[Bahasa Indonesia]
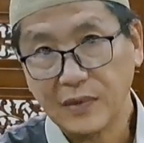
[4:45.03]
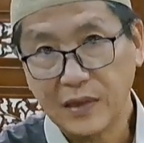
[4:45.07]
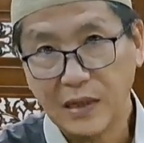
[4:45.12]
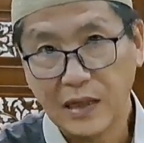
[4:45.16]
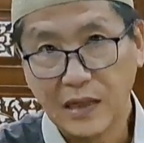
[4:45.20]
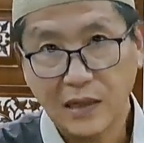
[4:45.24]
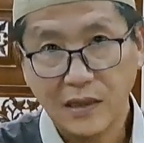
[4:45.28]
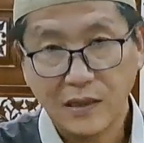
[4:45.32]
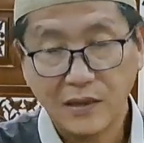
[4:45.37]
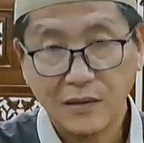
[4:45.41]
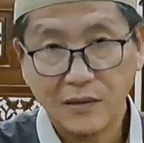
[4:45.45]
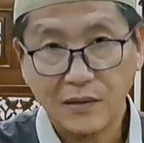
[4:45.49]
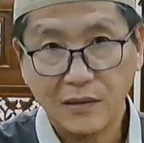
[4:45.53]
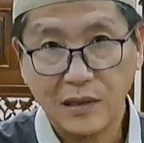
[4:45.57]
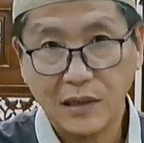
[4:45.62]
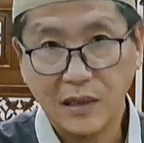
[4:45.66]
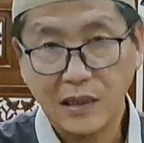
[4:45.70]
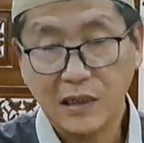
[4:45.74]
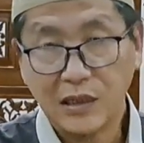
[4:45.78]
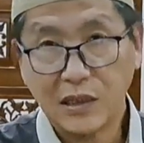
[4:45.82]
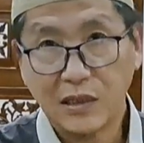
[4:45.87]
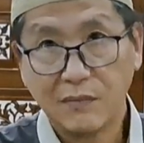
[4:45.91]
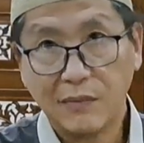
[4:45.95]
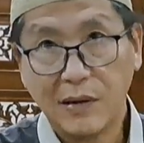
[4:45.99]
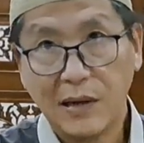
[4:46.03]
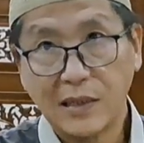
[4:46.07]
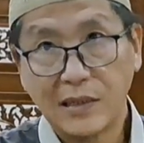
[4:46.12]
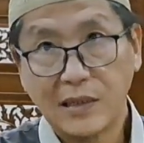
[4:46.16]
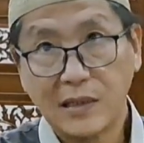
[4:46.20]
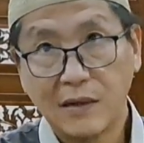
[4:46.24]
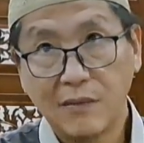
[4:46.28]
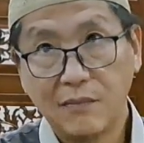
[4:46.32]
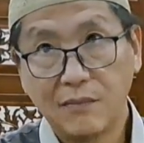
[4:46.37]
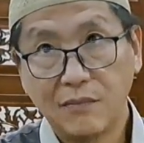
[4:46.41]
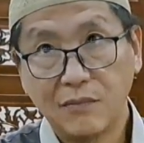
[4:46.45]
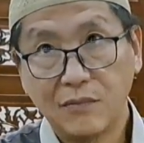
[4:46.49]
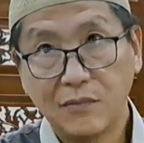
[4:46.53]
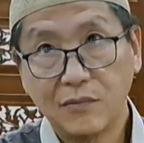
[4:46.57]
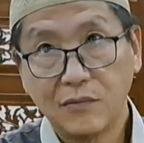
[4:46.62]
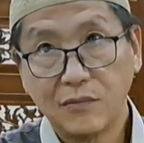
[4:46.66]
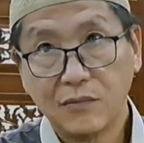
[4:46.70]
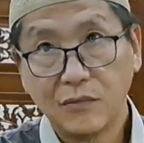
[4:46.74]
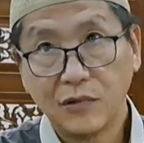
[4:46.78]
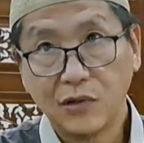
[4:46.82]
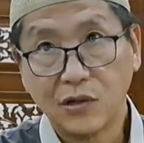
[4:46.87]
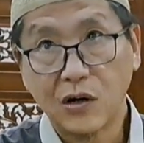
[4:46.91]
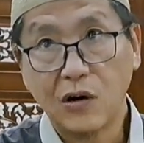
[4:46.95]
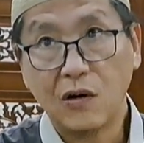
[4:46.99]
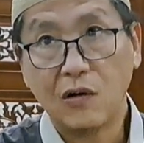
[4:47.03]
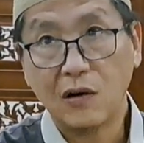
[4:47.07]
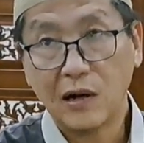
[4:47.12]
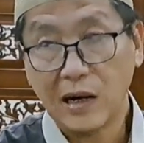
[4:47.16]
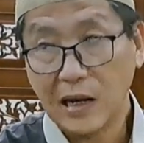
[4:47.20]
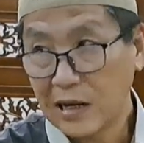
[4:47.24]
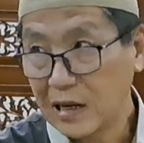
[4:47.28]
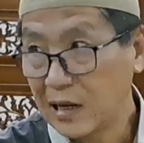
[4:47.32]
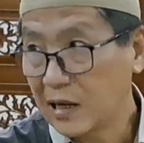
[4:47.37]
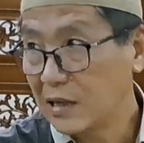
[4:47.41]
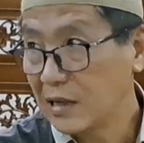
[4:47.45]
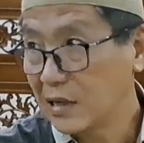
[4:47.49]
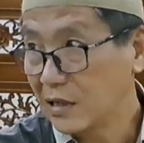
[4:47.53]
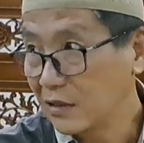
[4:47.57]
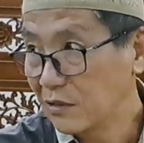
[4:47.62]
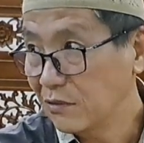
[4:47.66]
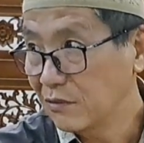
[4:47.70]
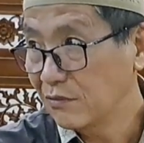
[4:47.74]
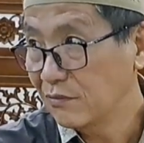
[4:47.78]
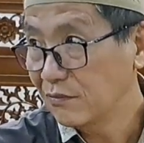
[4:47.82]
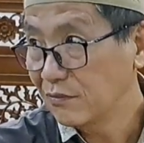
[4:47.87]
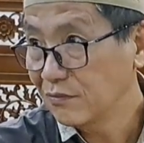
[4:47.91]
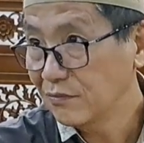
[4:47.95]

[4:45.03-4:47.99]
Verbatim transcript: Ya, jadi semacam sekolah lah gitu.